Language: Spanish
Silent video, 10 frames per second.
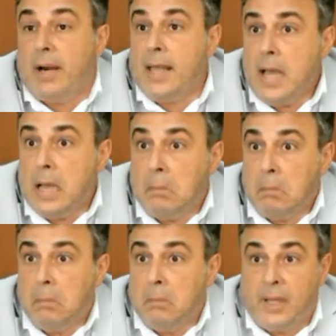y la verdad
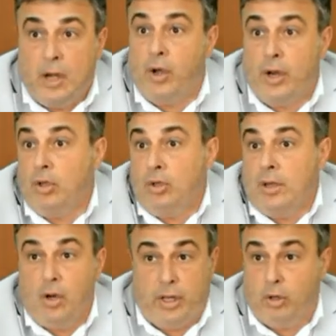que lo que no
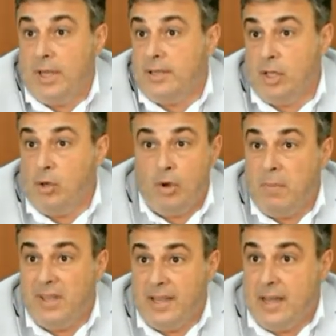estoy, lo que estoy haciendo
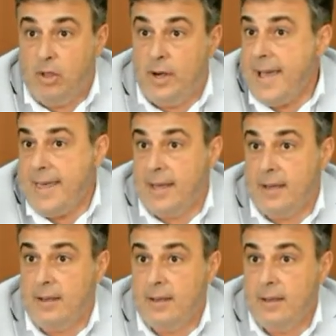es no investigando
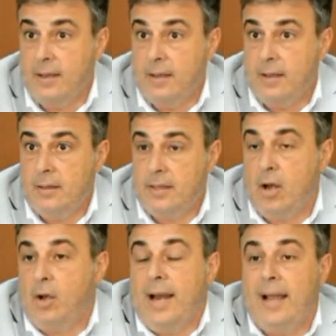nada. O
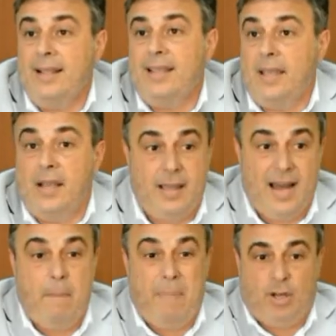sea, lo que la gente
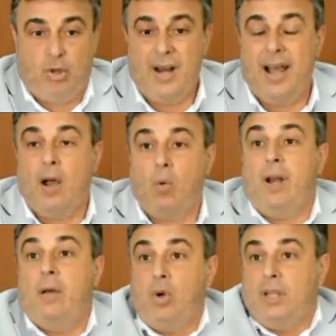quiere de las personas a
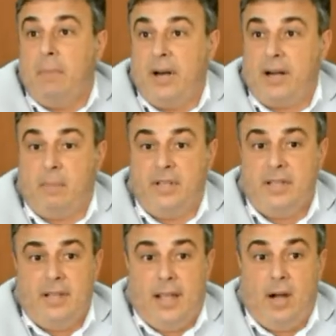las cuales vota para
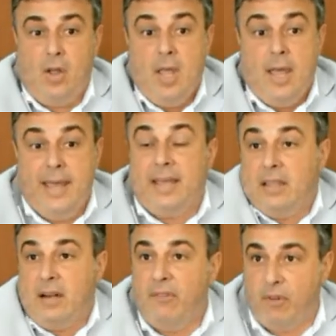representarlo
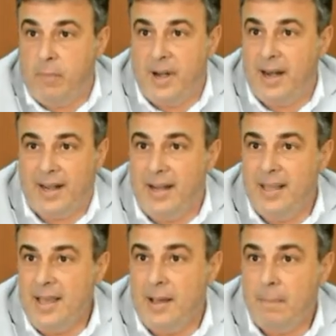es que transformen la
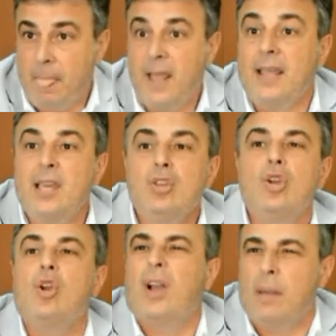realidad. Y
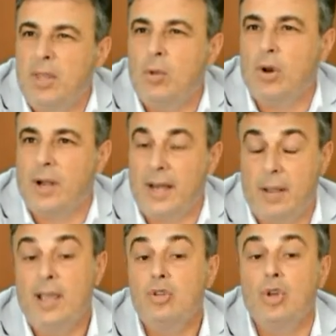eso es lo que mide un
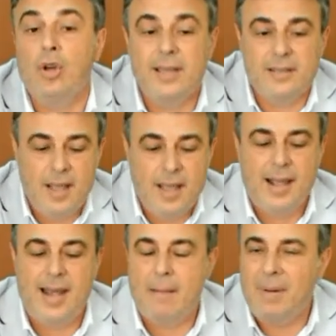organismo. Eso es
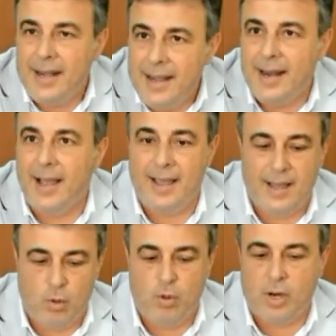la
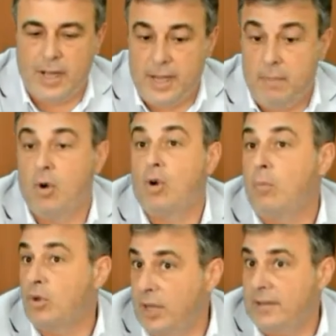manera en que un
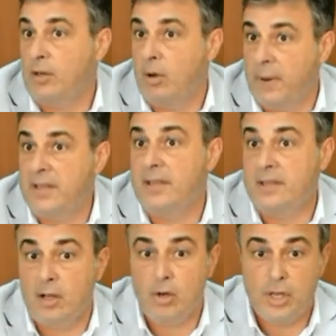organismo, como se hace en los países